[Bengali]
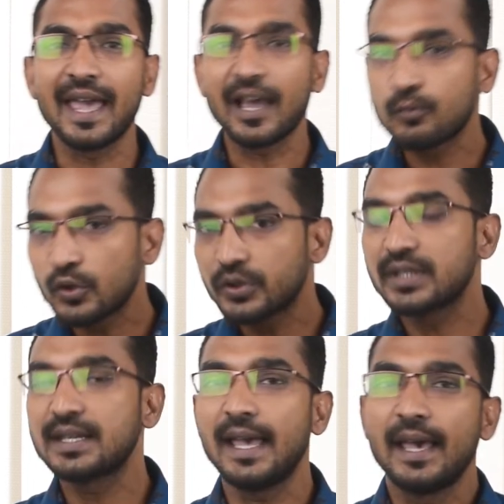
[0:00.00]
এক
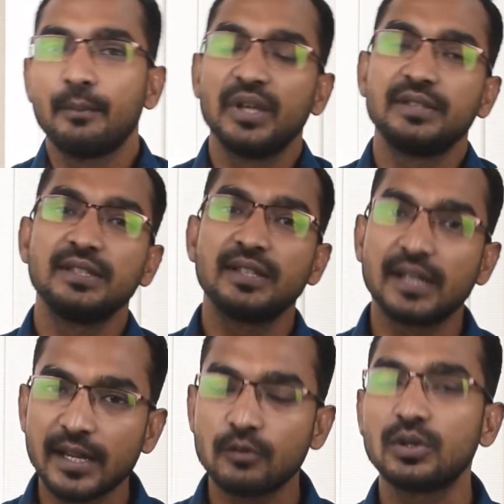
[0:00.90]
প্রত্যেকটা অ্যাম্বাসি
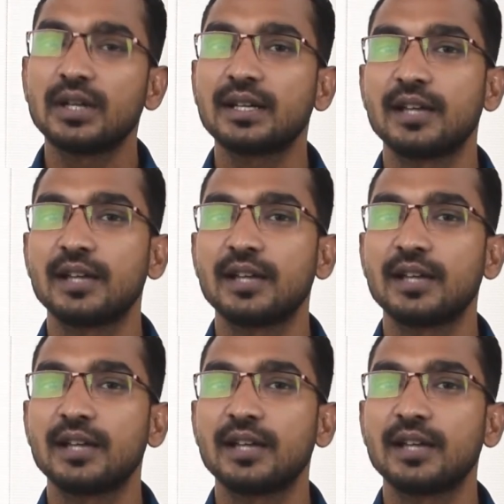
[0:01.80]
রেগুলার